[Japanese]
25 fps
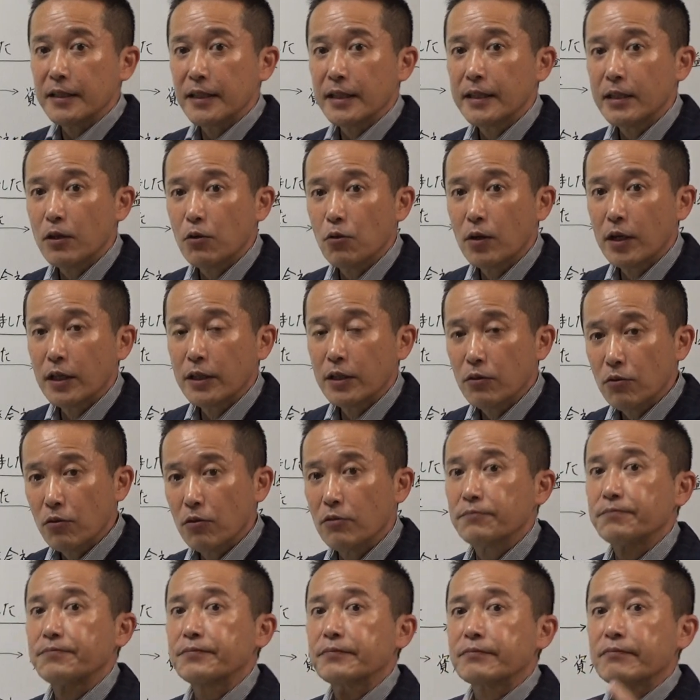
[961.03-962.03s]
り入れたお金
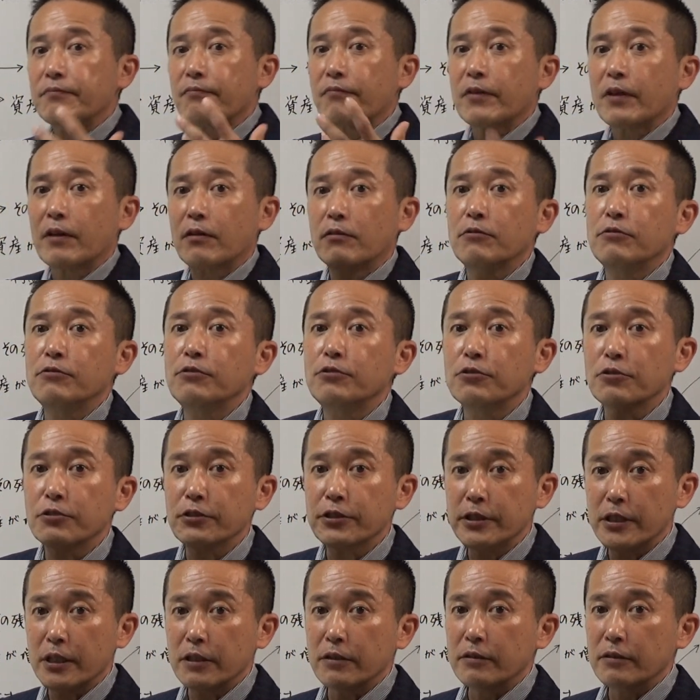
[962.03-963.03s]
を運用
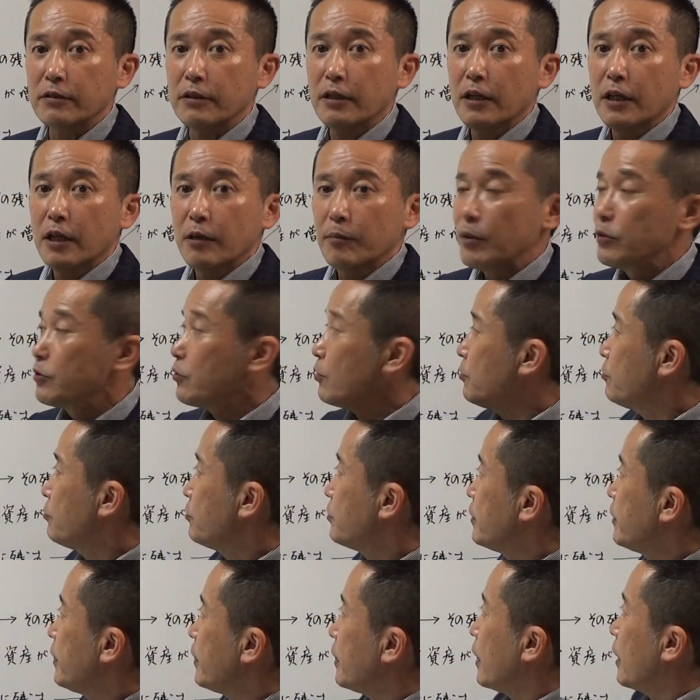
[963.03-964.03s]
していく、まあ、そういうふ
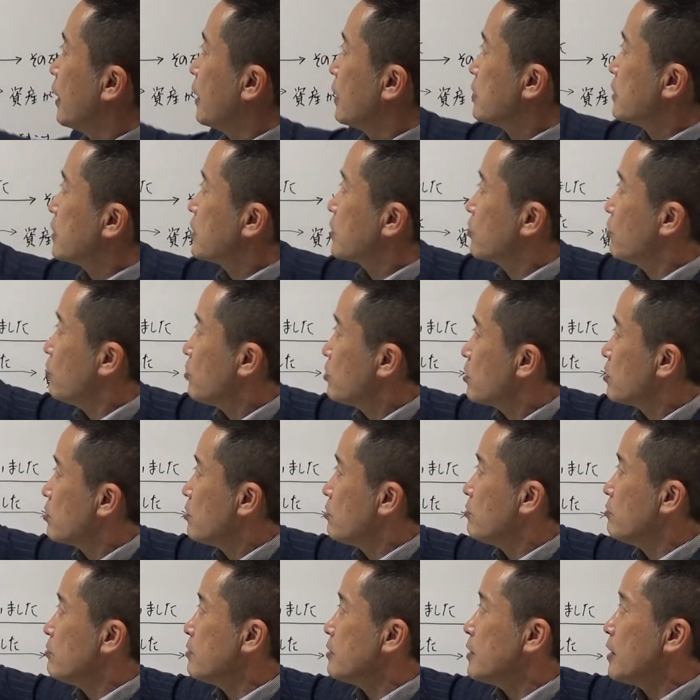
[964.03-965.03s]
うに自己資
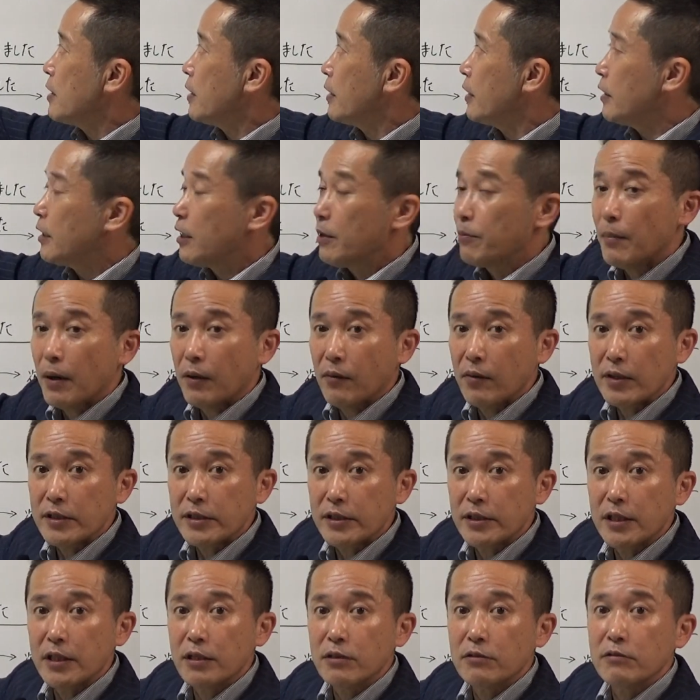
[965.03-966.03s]
本だけで回
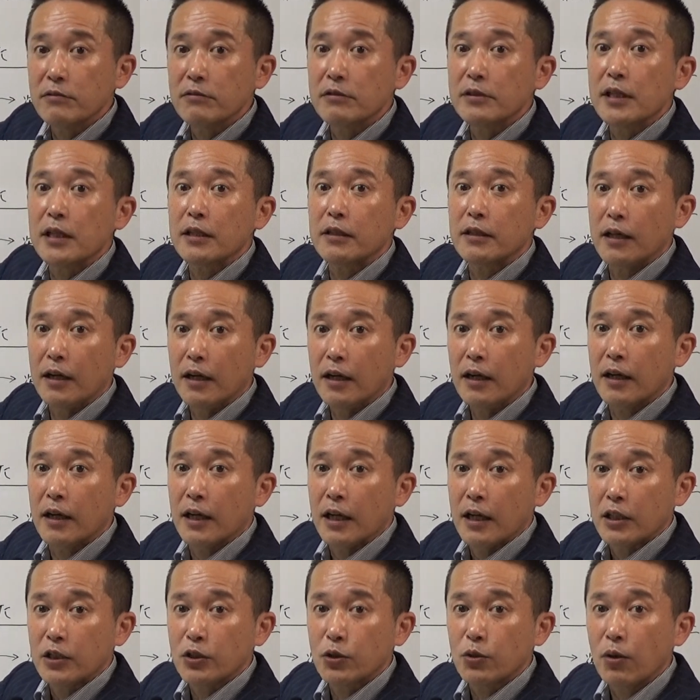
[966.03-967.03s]
していくんだったら
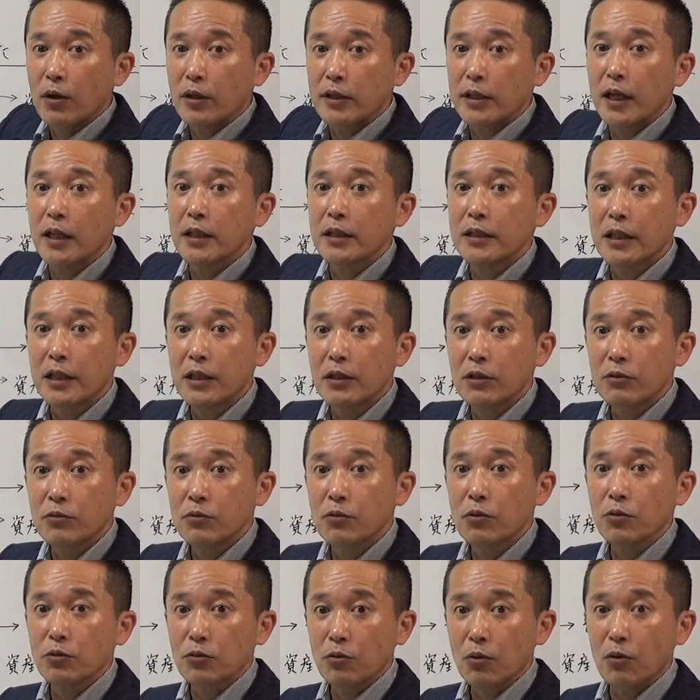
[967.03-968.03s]
人が何て
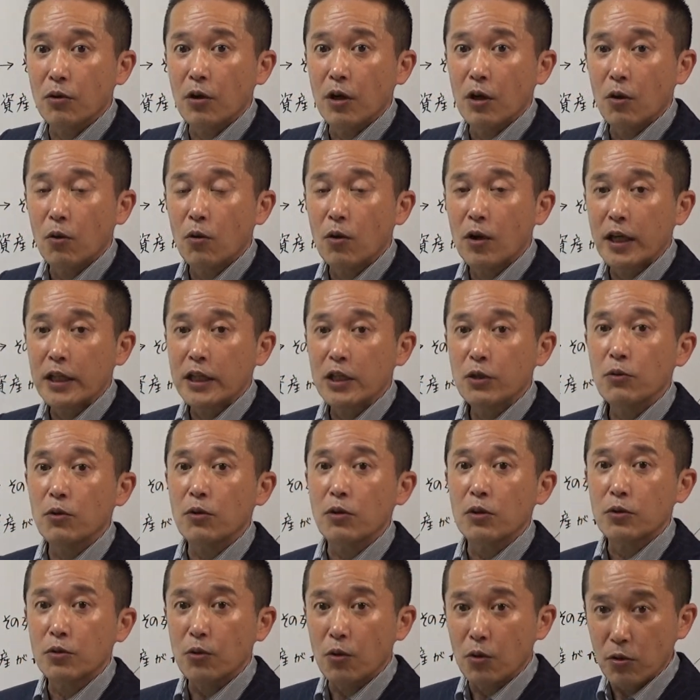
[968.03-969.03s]
言おうとお金
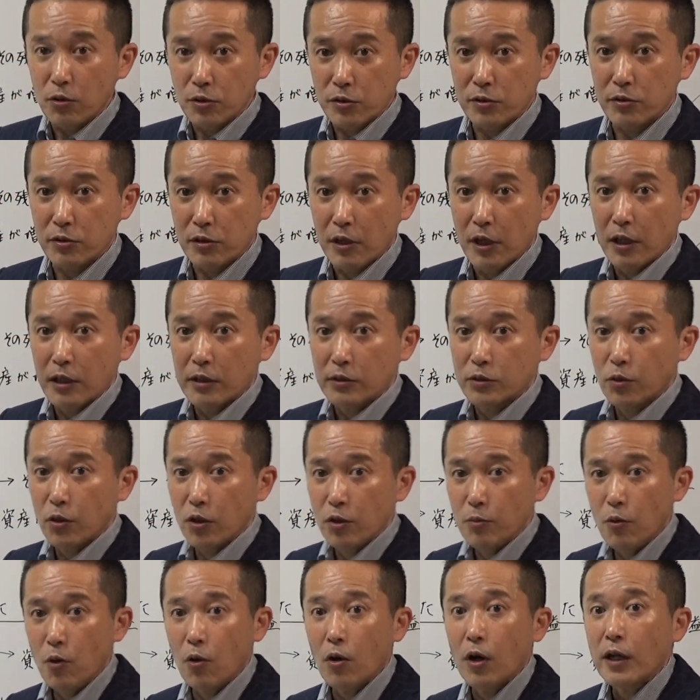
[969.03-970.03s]
を残すそ
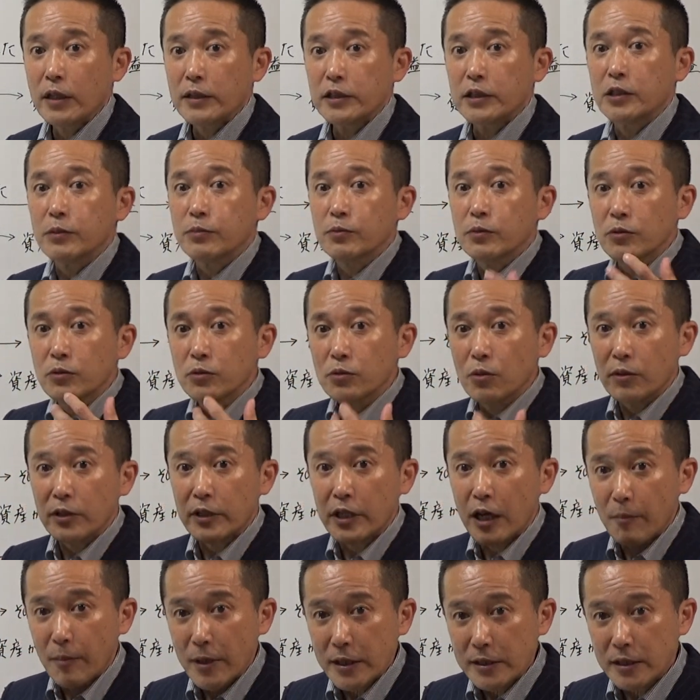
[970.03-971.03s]
れも自分の
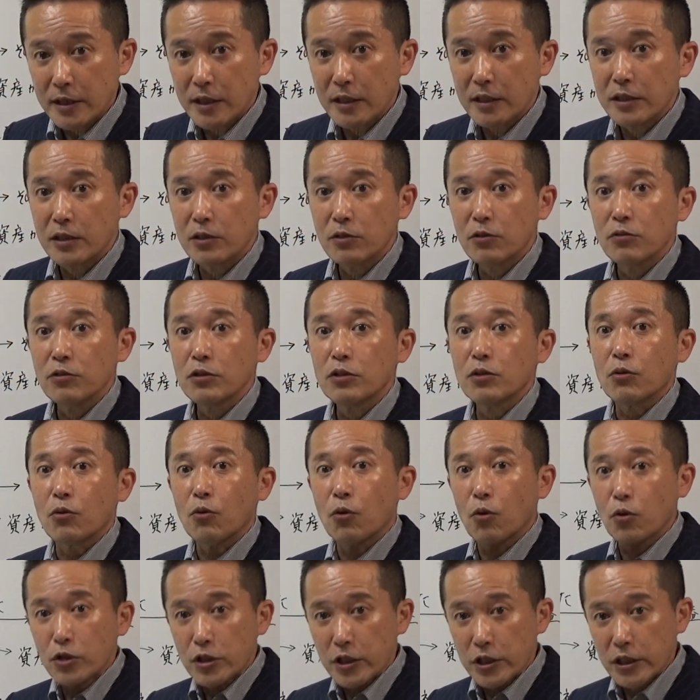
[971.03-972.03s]
山下博之の
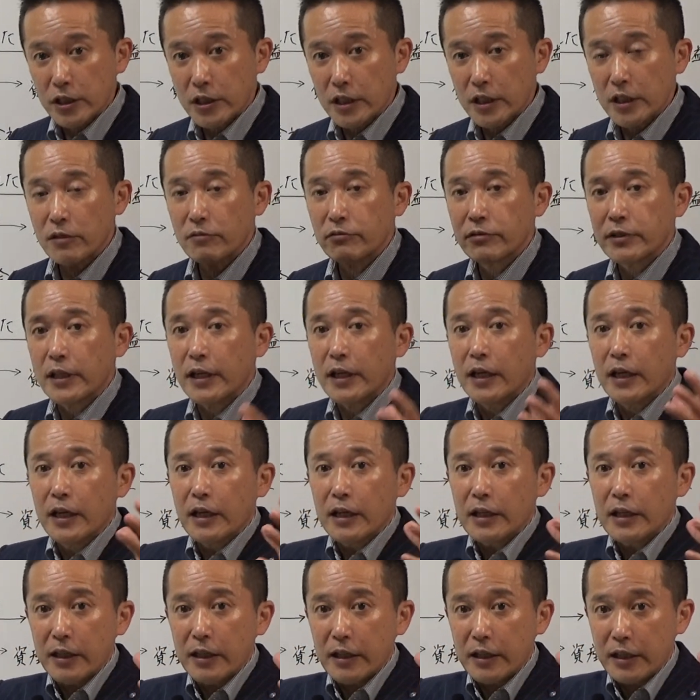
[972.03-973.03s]
個人じゃなくて
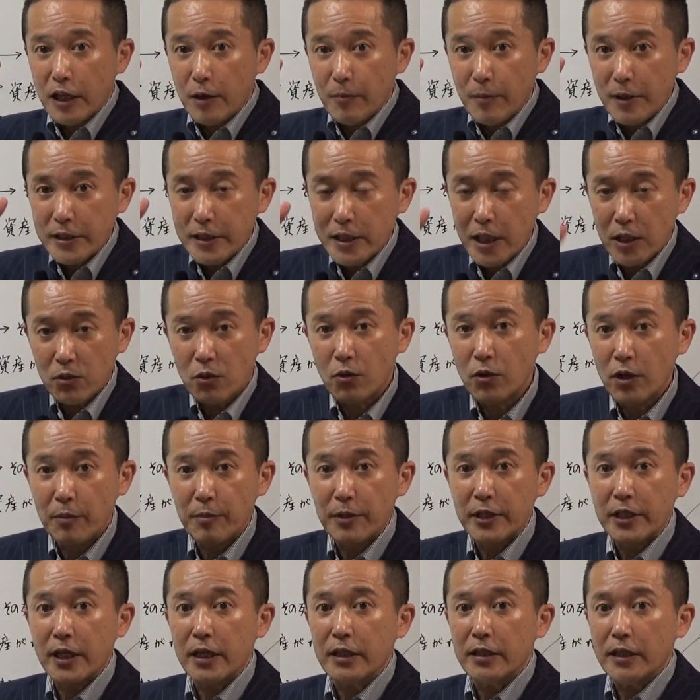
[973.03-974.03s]
山下農園
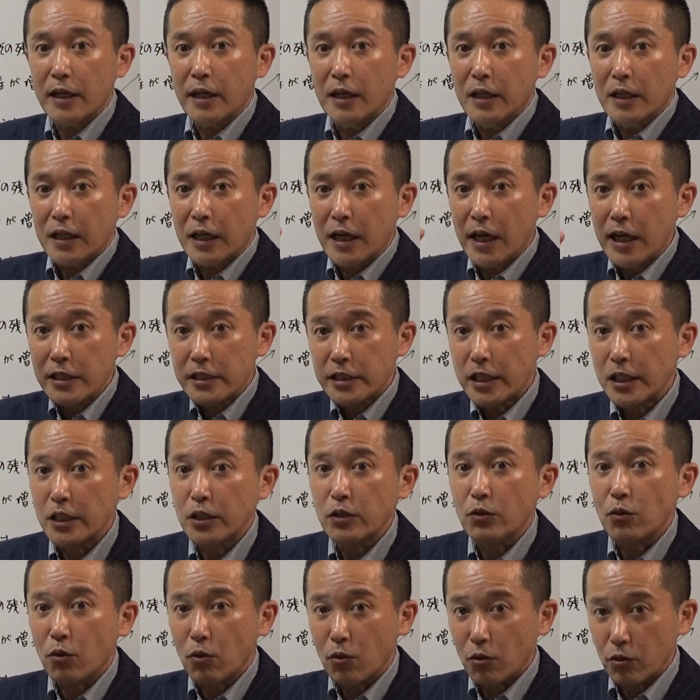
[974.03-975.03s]
みたいな会社
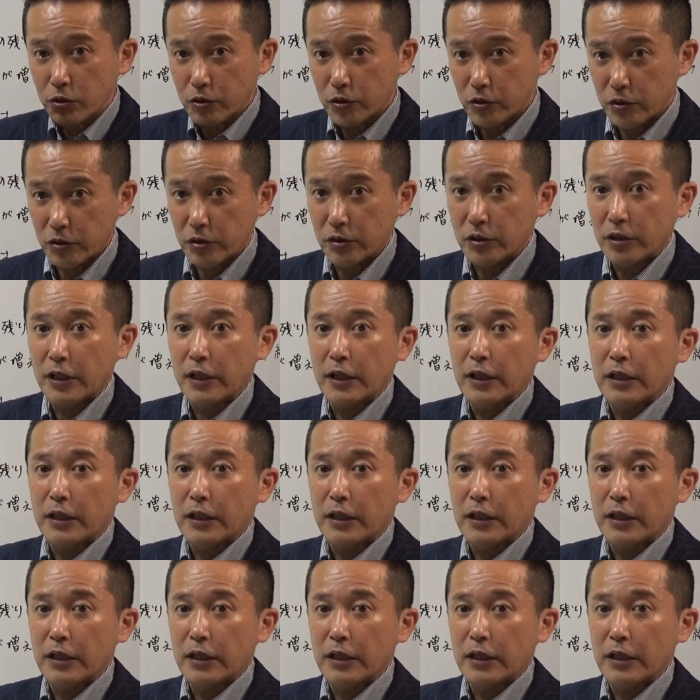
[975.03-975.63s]
に残す。